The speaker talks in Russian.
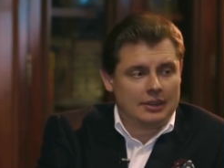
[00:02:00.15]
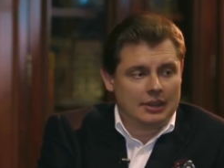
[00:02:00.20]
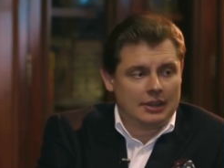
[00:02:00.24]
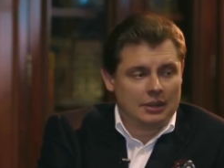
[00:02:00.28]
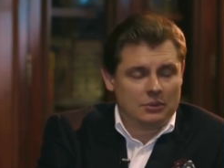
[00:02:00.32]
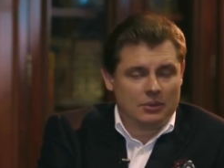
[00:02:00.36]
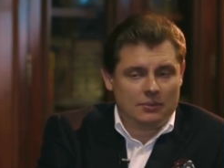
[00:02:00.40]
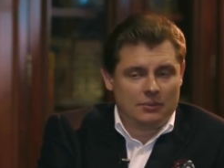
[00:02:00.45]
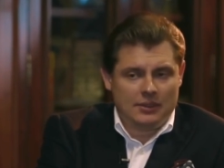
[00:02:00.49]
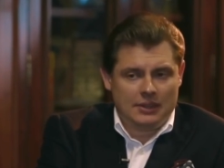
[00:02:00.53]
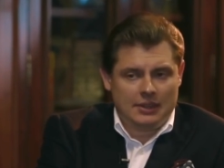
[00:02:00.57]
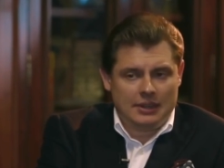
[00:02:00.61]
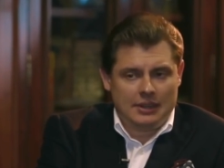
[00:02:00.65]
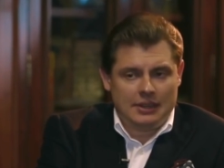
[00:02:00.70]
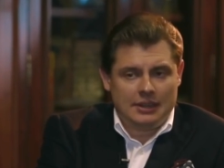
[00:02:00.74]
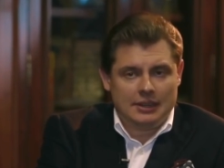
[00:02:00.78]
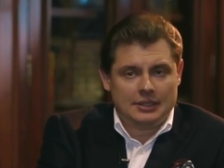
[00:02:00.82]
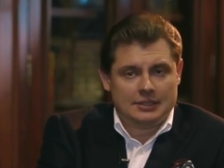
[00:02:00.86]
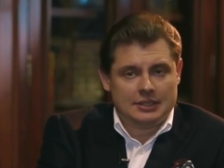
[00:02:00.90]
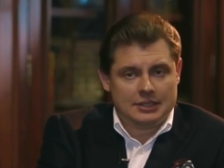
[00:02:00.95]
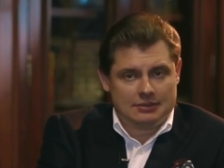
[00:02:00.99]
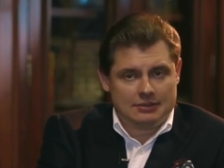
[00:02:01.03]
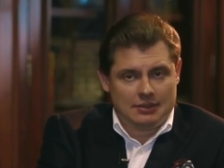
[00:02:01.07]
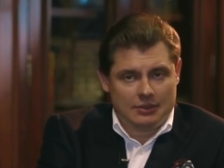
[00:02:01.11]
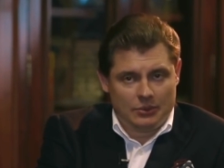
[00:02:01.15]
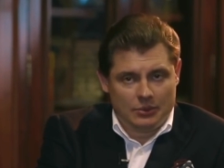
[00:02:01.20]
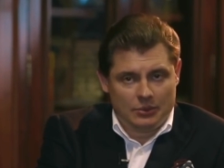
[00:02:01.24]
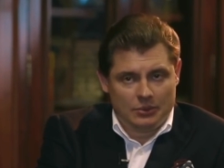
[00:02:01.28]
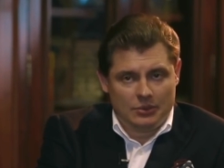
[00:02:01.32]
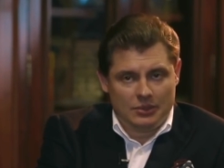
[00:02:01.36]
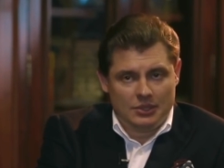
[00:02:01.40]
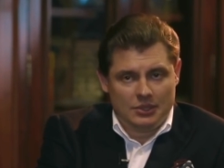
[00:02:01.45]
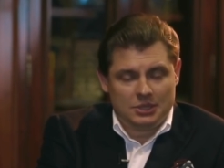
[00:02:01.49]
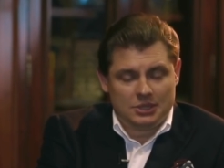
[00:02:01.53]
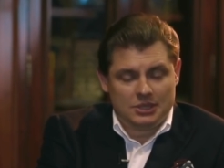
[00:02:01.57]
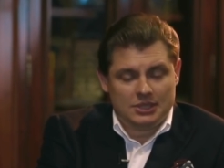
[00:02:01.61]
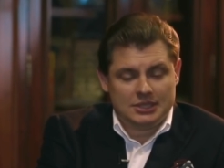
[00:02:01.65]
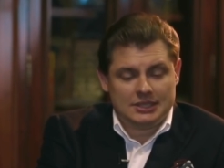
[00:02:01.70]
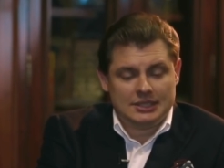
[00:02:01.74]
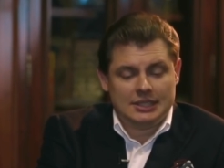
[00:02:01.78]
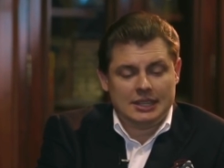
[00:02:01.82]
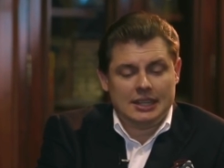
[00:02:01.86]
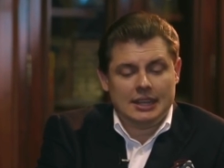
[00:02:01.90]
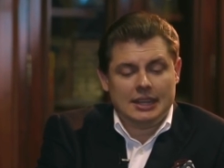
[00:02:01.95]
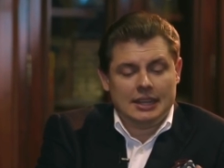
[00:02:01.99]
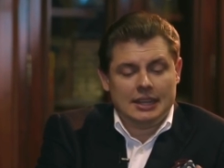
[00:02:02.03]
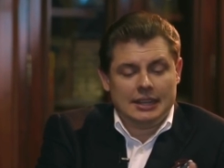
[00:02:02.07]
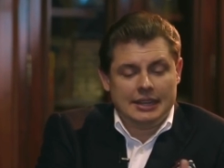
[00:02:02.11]
в экономике и за свободу
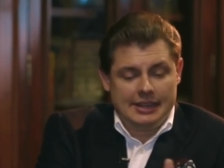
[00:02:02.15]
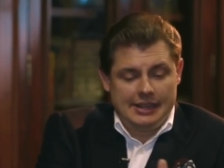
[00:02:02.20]
личности,